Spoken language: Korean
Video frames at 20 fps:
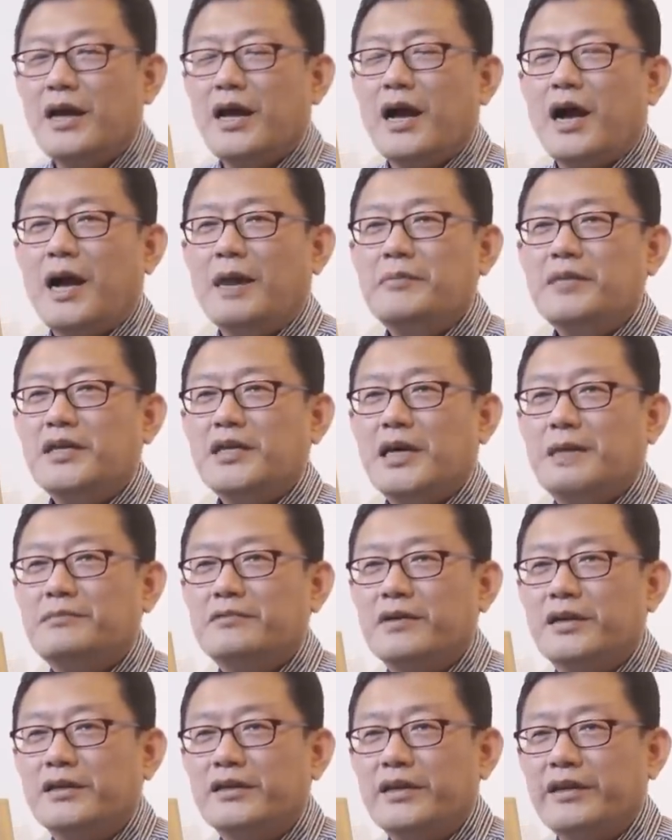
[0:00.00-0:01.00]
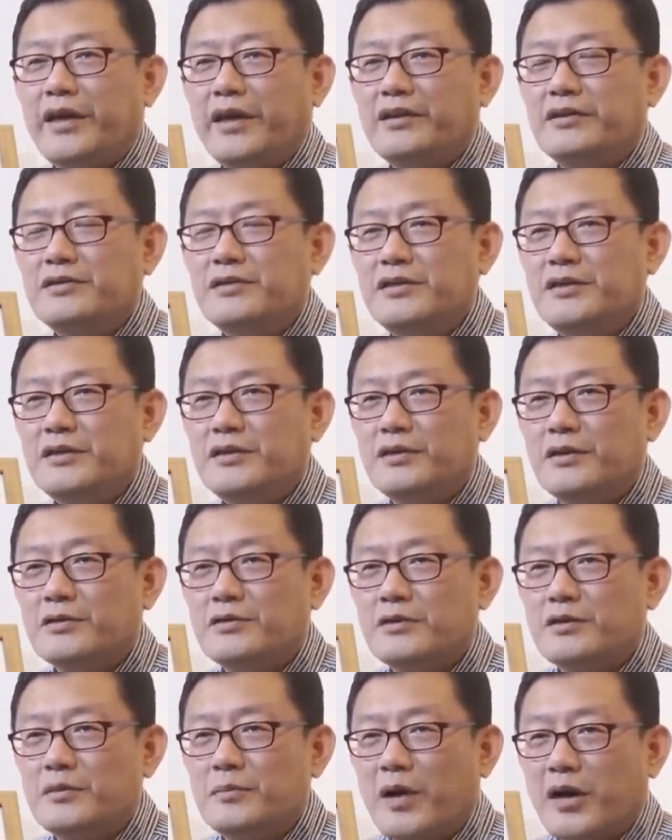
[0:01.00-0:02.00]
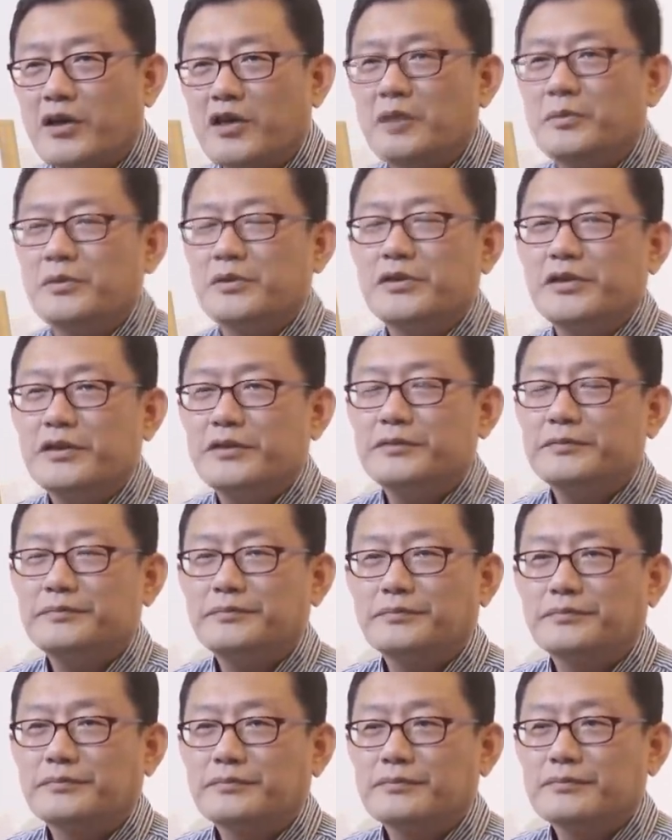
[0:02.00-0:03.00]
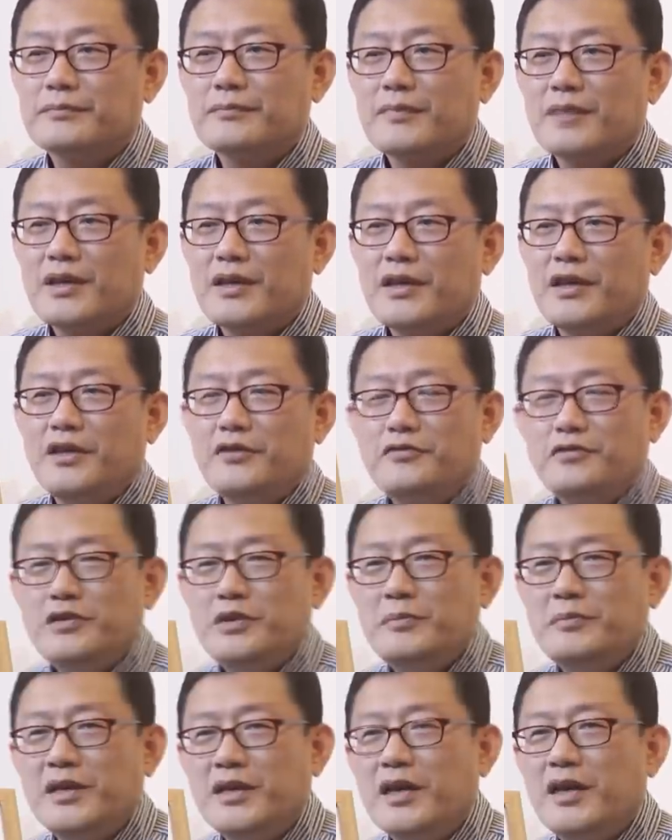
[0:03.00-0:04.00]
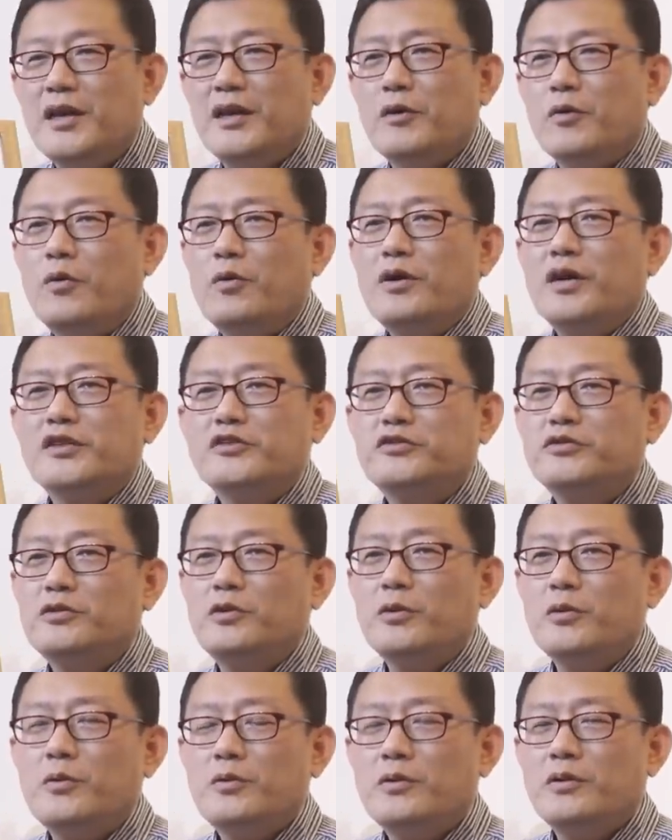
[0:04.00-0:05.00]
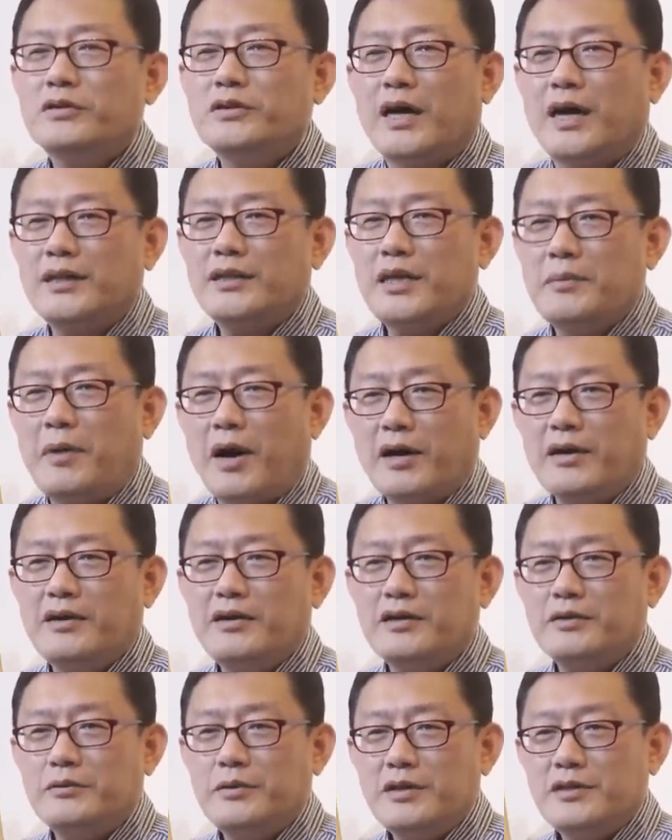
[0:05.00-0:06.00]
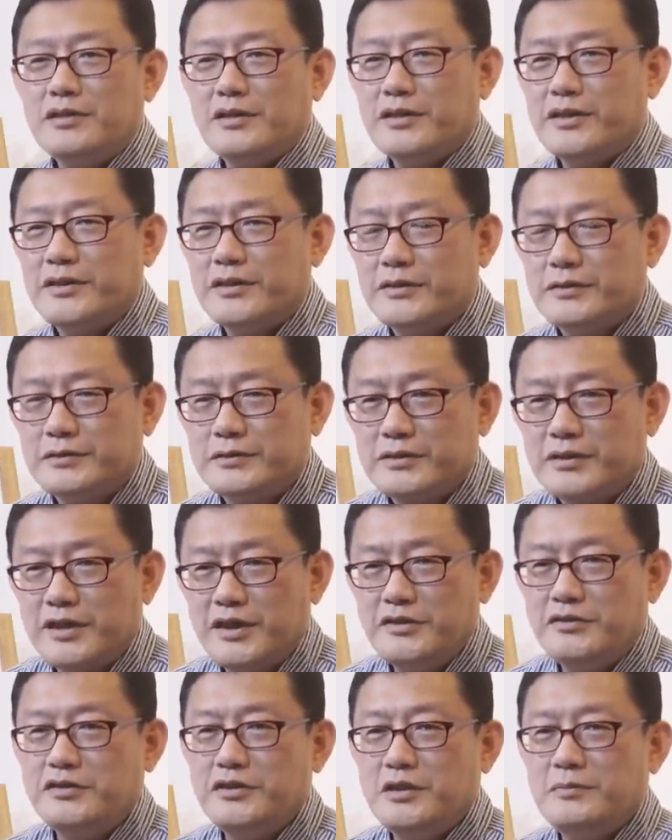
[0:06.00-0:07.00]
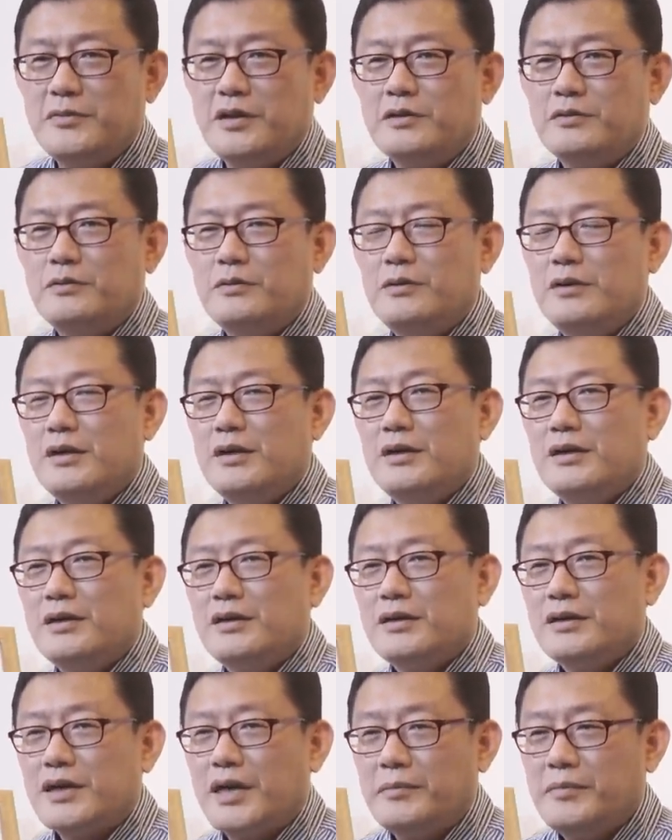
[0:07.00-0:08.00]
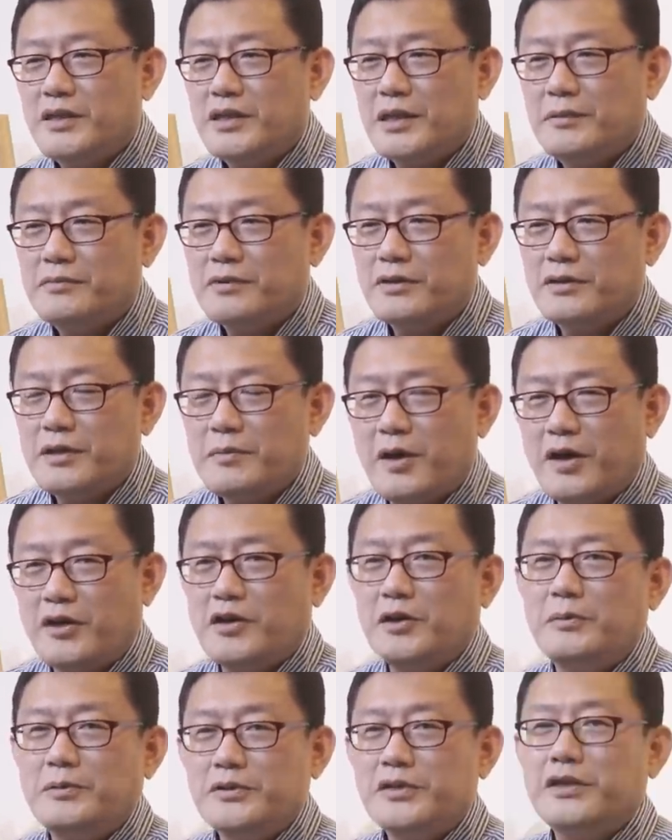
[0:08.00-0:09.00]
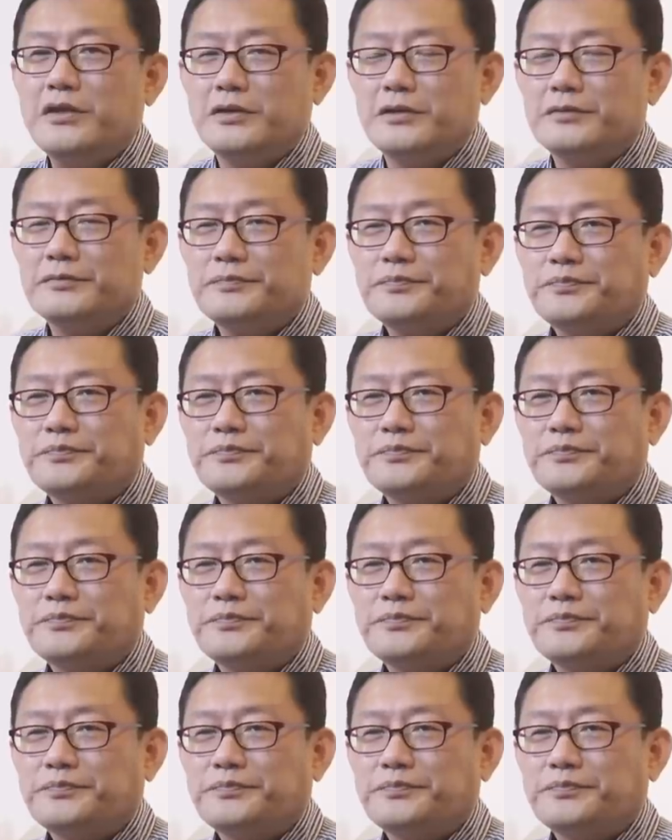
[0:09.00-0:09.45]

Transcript: 아미타불한테 내 근심 걱정을 맡겨보세요. 예수님이 온갖 수고로운 거 나한테 맡기라고 했잖아요. 그러니까 예수님하고 아미타불한테 맡겨보세요.